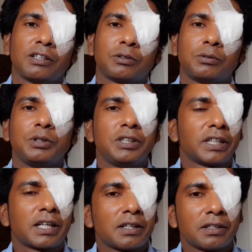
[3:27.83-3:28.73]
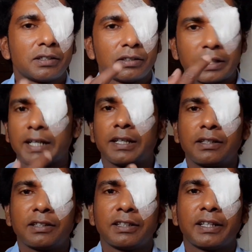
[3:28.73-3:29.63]
তো উনি দেখে দেখলেন
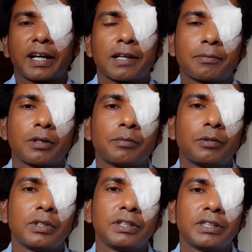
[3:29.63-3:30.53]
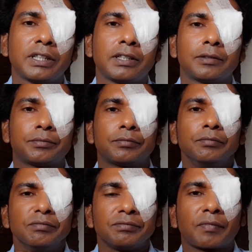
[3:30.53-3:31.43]
দেখার পরে বললেন যে
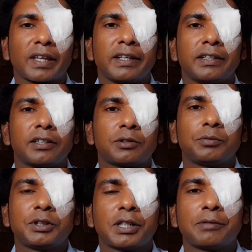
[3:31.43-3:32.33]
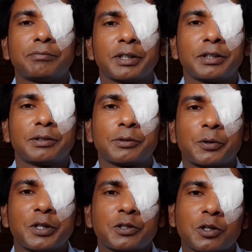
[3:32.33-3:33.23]
তুমি যা মানে
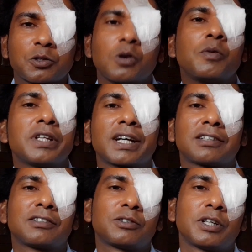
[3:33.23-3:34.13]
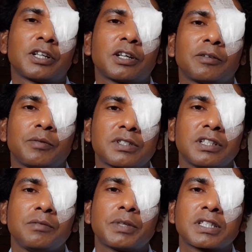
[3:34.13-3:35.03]
করে নিচ্ছ ওটা সময় দেখাতে হবে তো এটা বেশ
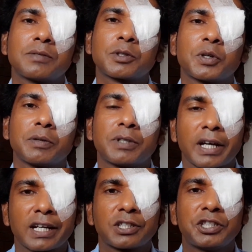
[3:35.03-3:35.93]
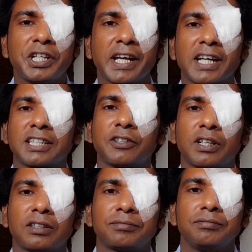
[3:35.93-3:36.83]
ইনফেকশনের মতো হয়ে যাবে জায়গাটা ছিঁড়ে গেছে ওটা
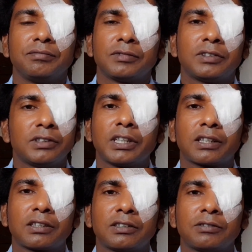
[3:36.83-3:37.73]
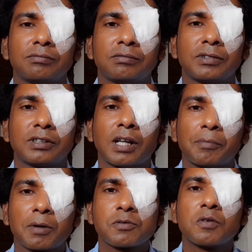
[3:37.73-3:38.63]
যাক
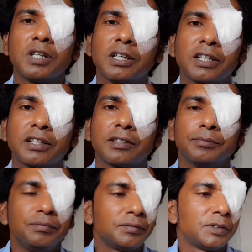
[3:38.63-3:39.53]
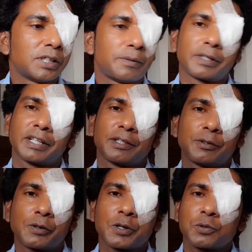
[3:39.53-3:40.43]
নামটাও সব লিখলেন দিয়ে আমাকে
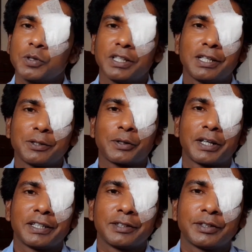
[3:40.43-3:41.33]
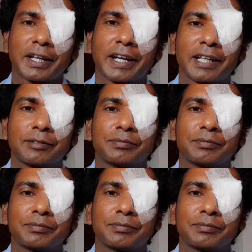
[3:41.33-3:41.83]
ওখানে শুয়ে দিলেন ওখানে জায়গাটা